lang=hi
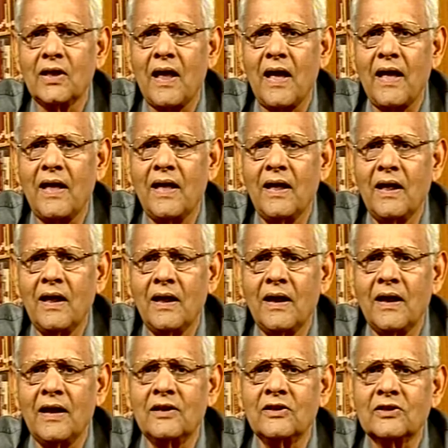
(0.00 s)
है
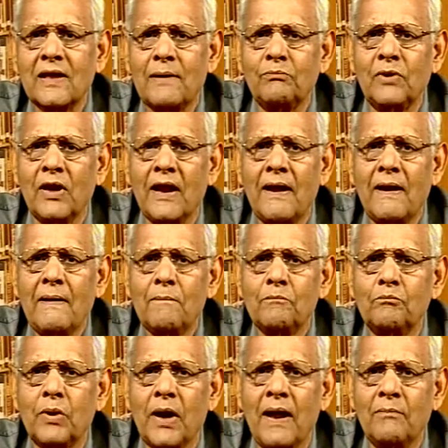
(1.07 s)
इन सब ने
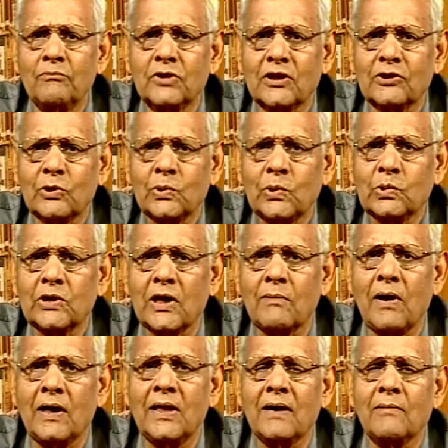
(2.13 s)
प्रेम तत्व को
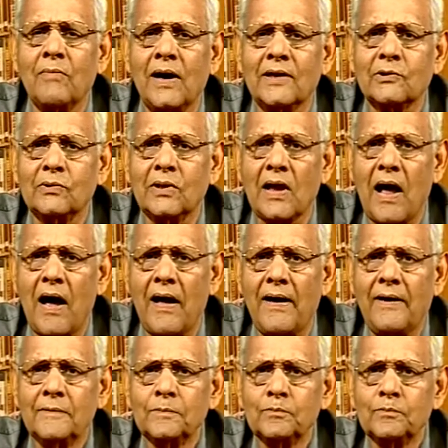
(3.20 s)
सर्वाधिक महत्व दिया है